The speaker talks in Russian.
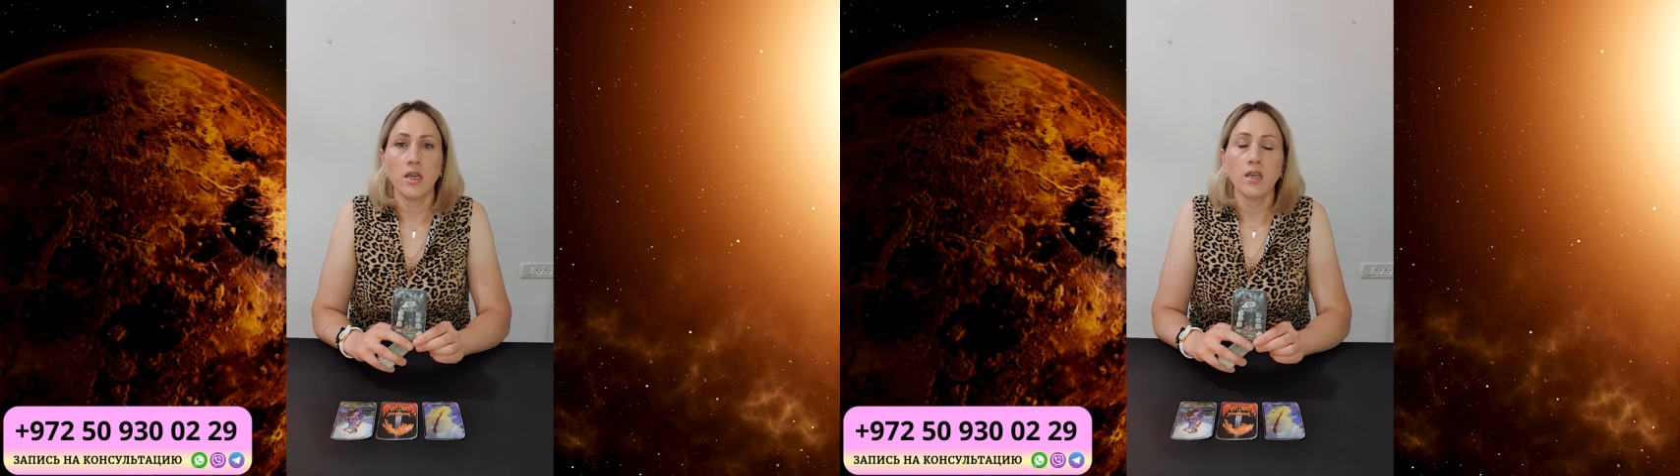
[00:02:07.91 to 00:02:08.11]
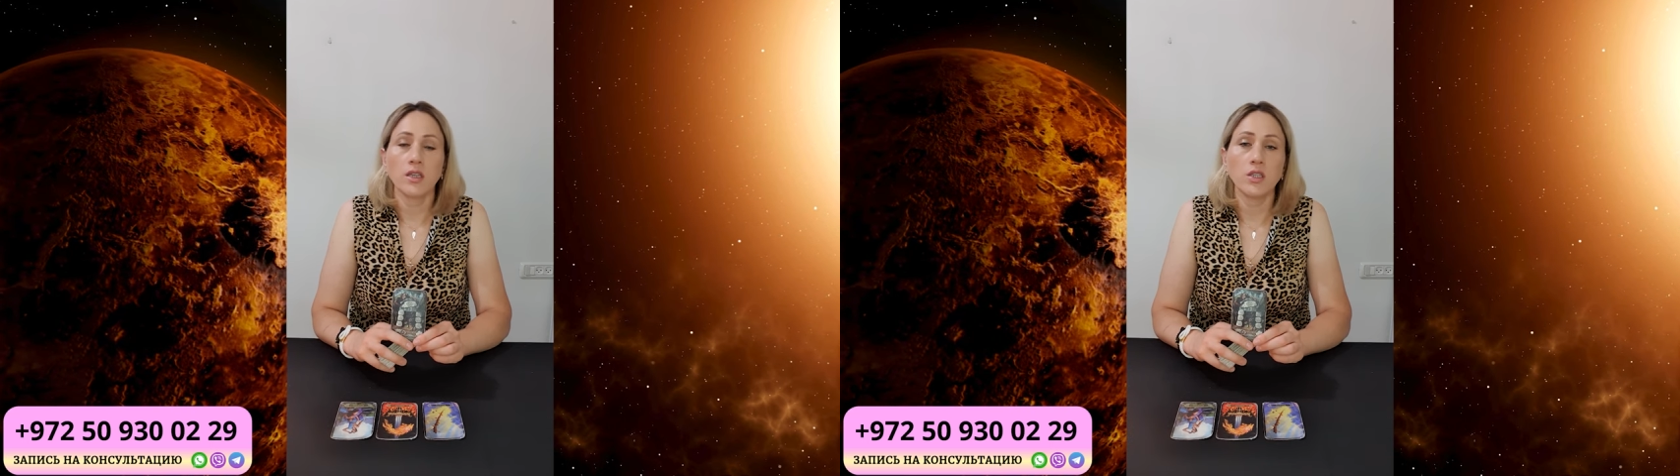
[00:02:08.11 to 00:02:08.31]

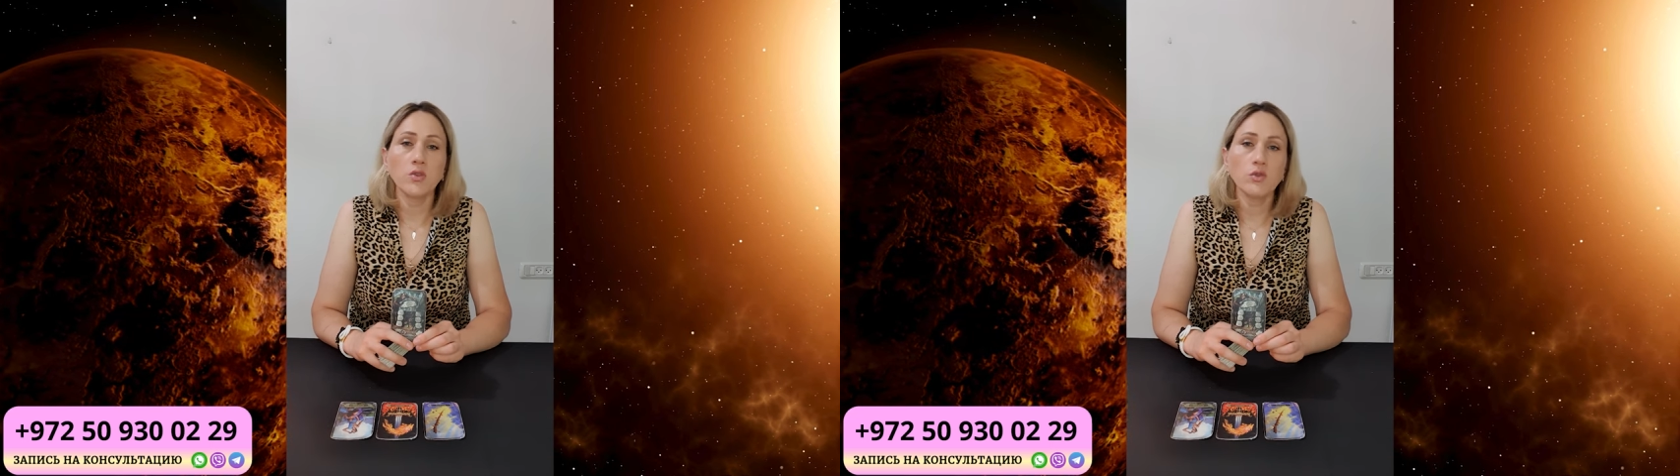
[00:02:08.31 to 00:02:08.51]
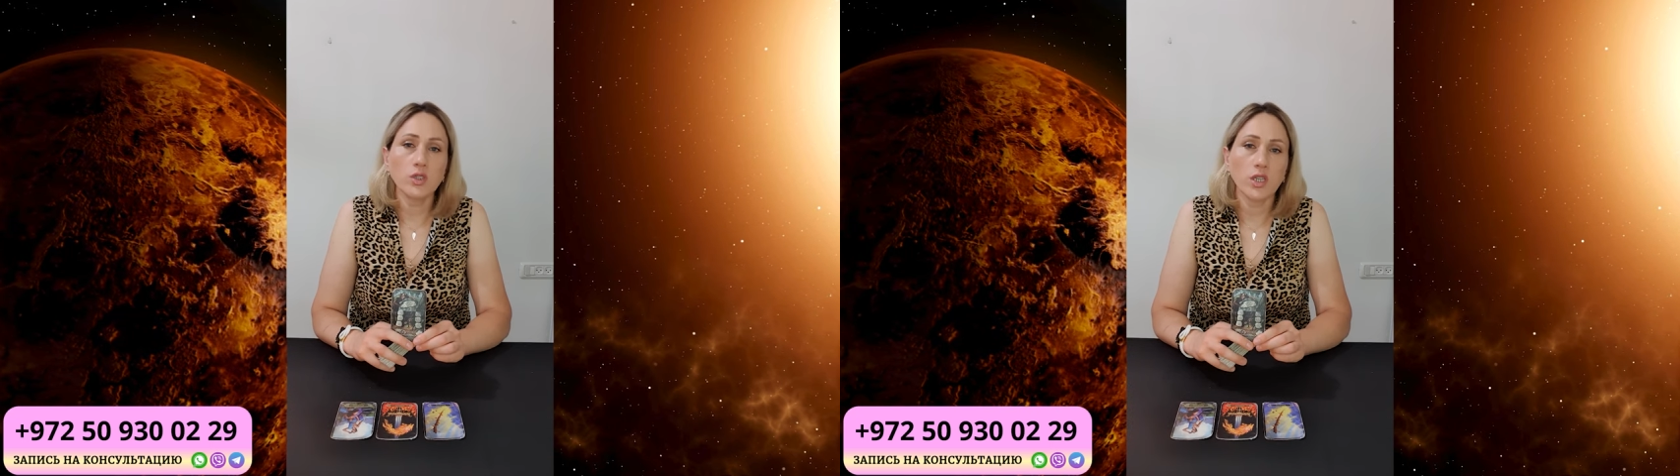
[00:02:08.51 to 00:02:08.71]
Не
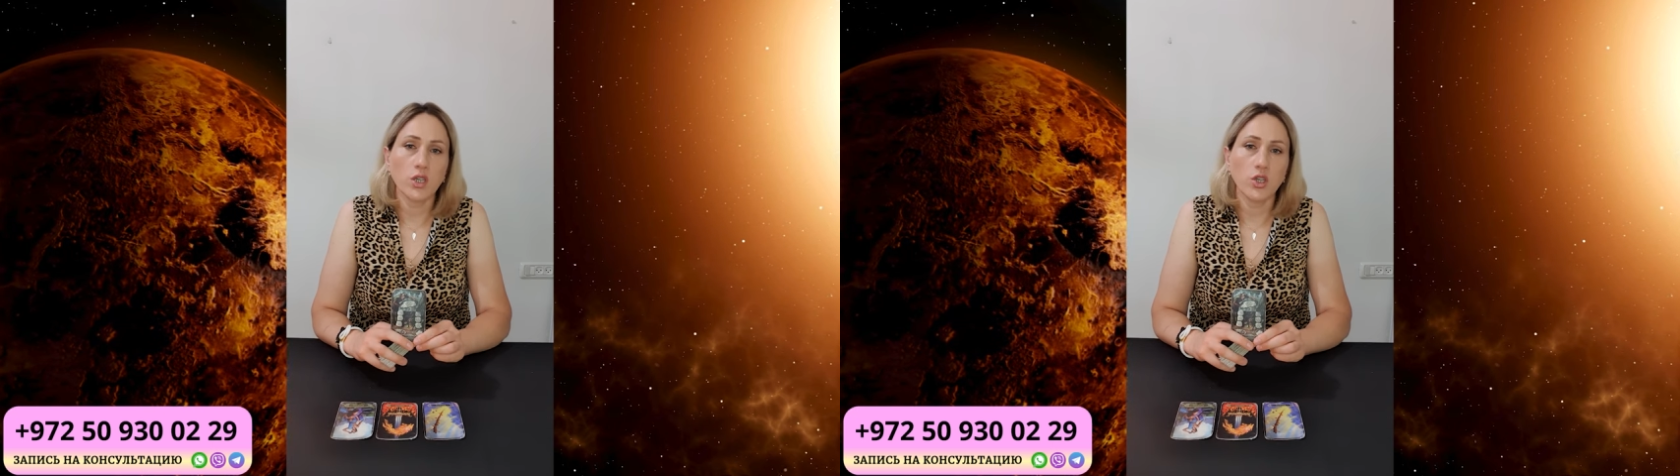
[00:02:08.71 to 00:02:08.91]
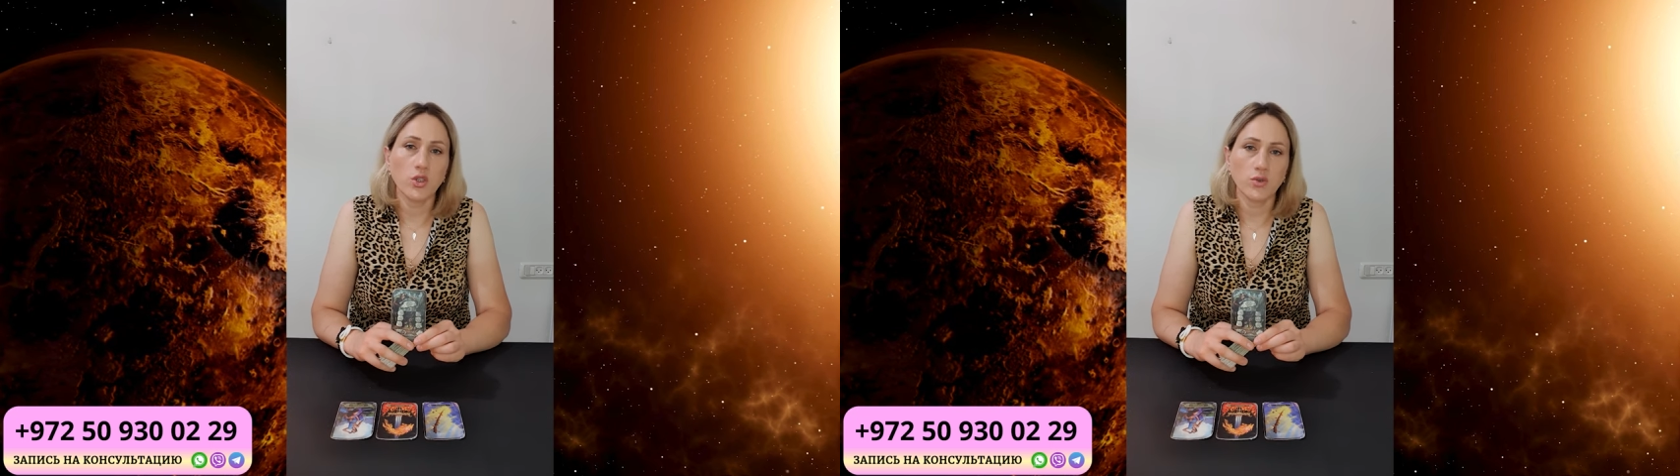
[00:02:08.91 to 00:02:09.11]
нужно
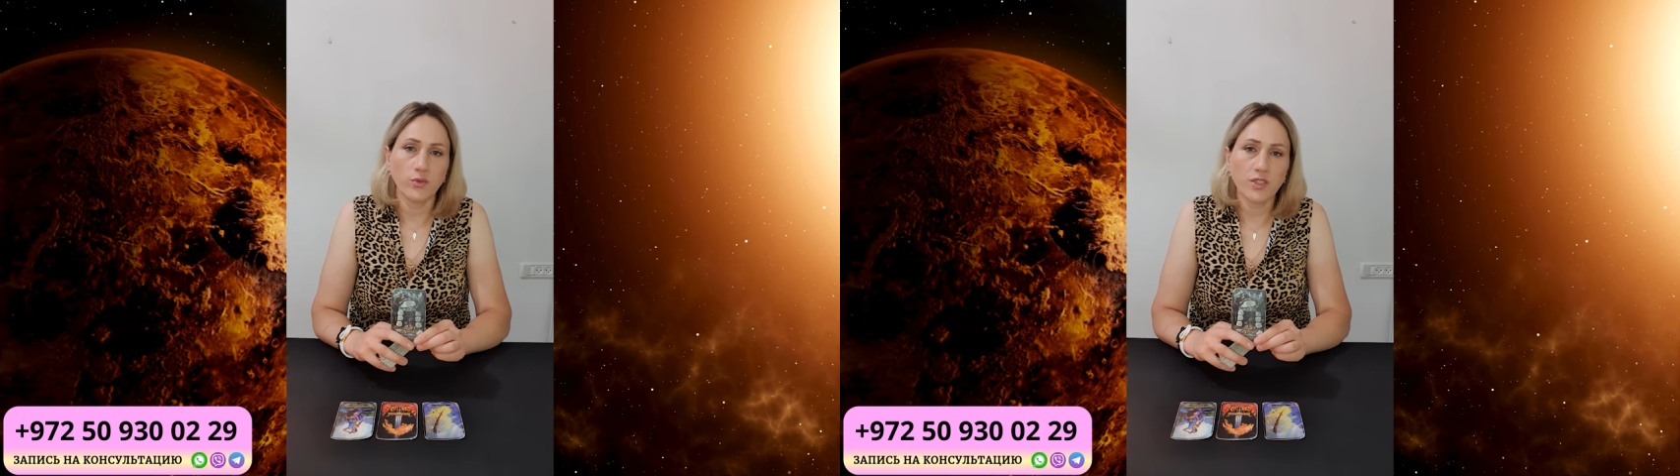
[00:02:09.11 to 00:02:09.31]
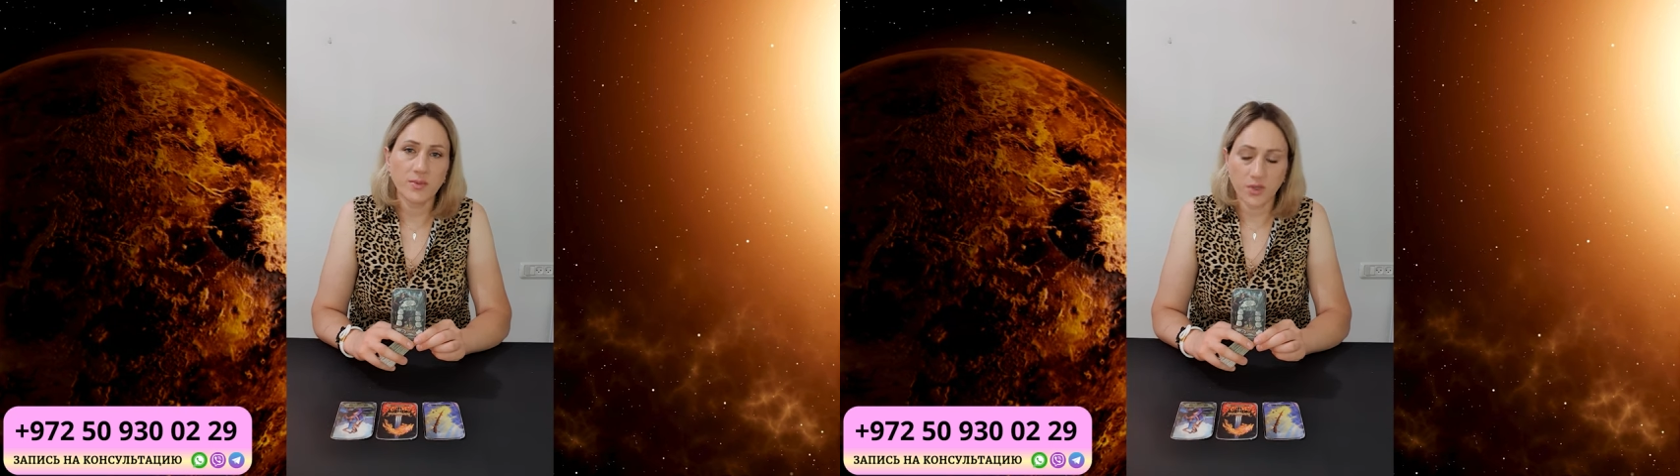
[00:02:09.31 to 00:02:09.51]

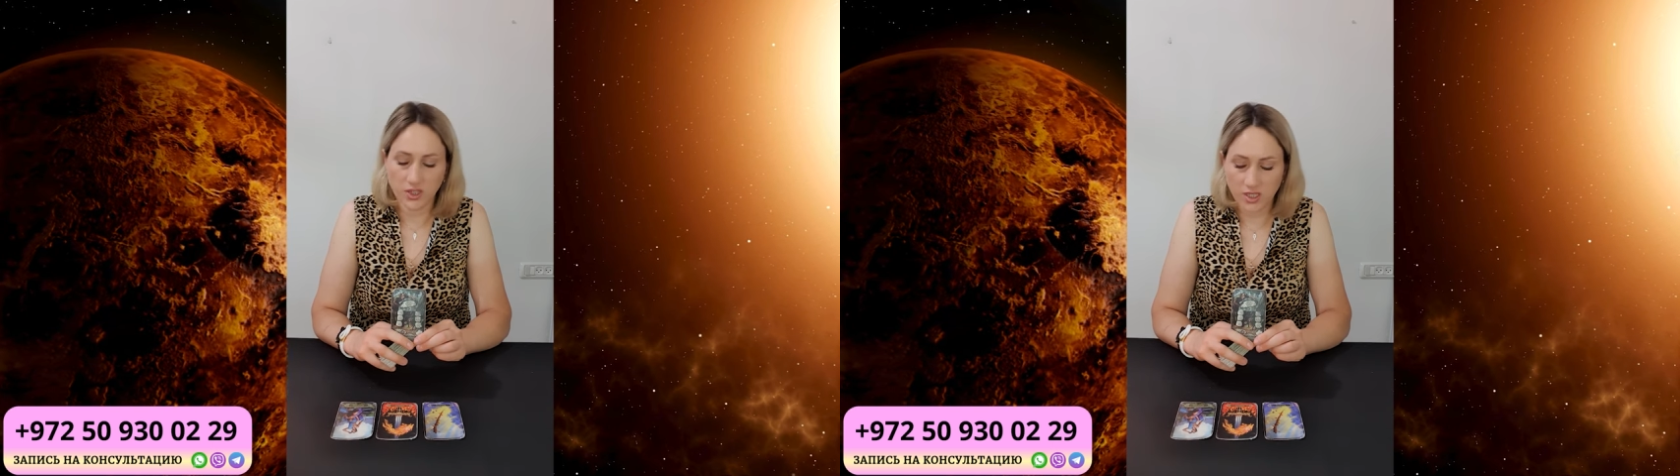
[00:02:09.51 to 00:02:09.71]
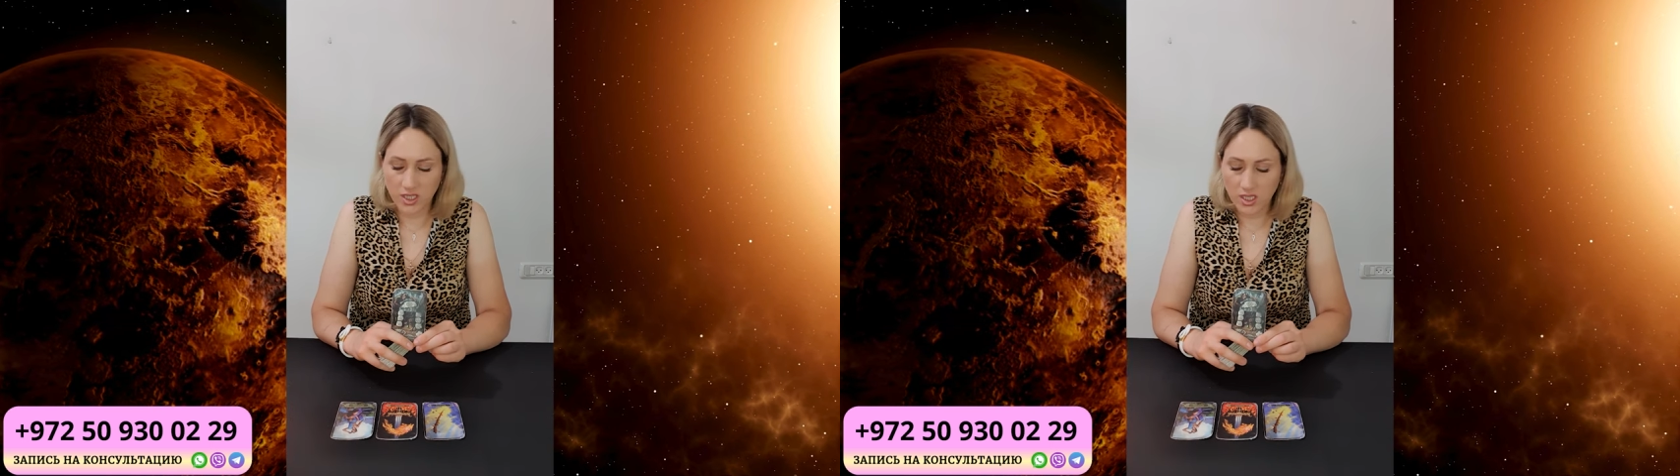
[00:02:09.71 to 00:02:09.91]
ничего
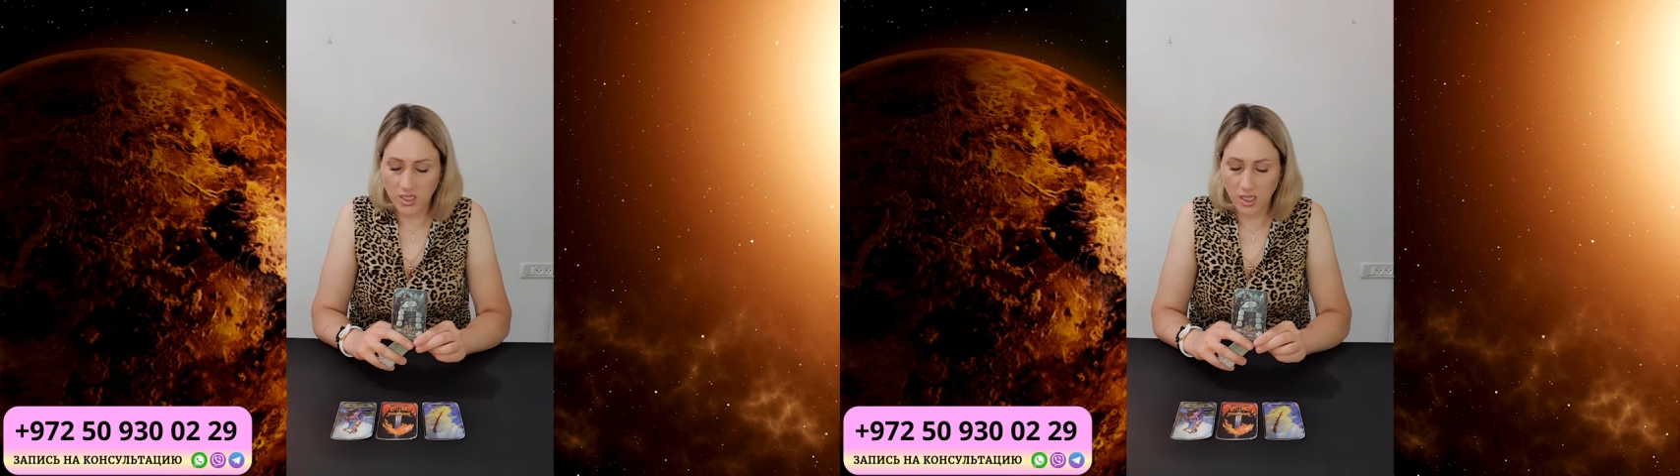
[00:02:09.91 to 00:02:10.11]
спешить